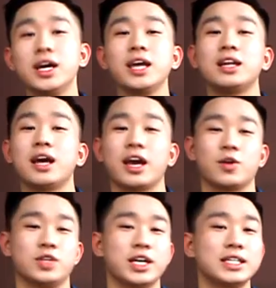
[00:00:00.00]
hết là ngành quản
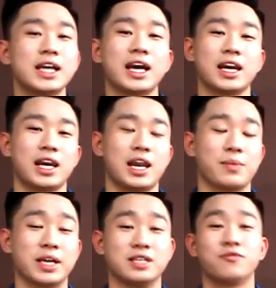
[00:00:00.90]
trị khách sạn là
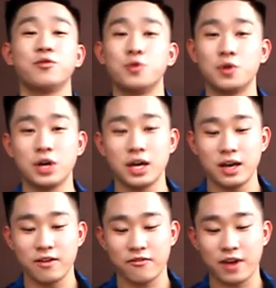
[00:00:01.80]
ngành dịch vụ
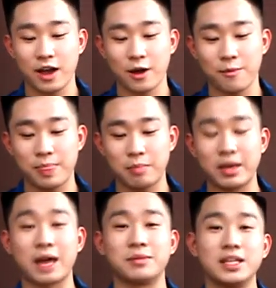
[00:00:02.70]
và mình
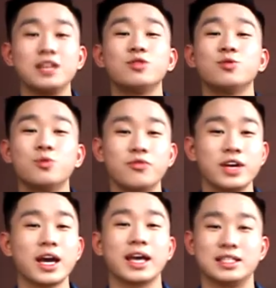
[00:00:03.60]
cảm thấy thích thú với
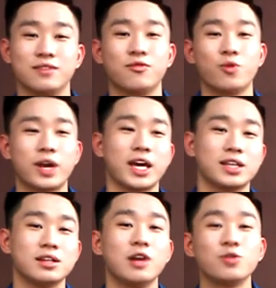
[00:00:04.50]
cái ngành dịch vụ này
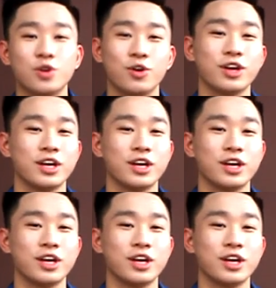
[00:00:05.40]
từ lâu rồi.